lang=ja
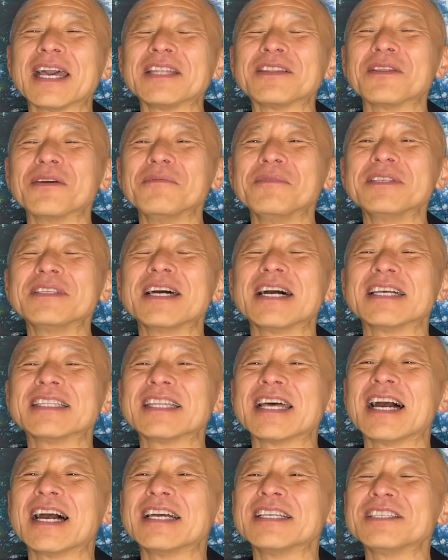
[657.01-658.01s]
えっと、水
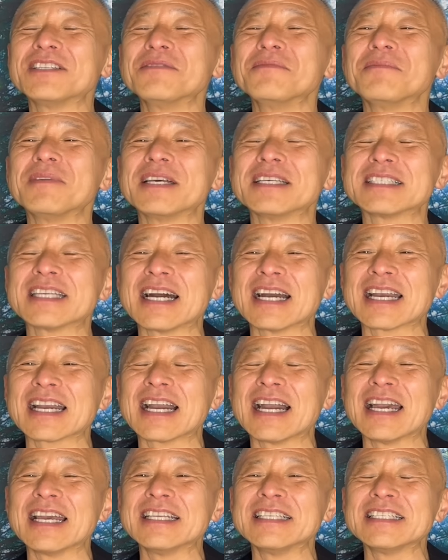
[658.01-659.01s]
畑淳平さん
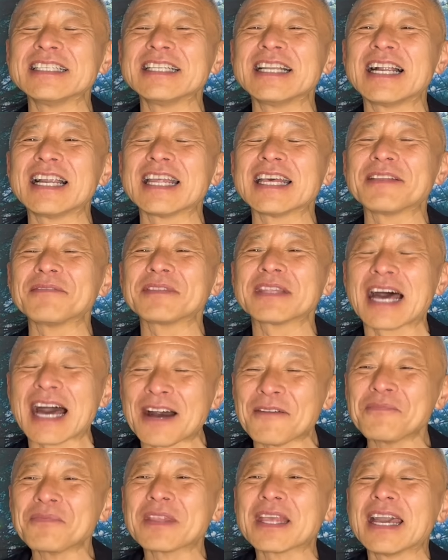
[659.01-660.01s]
が演じられ
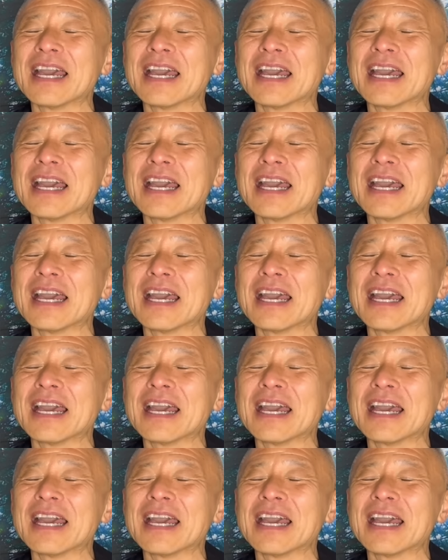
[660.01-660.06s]
た、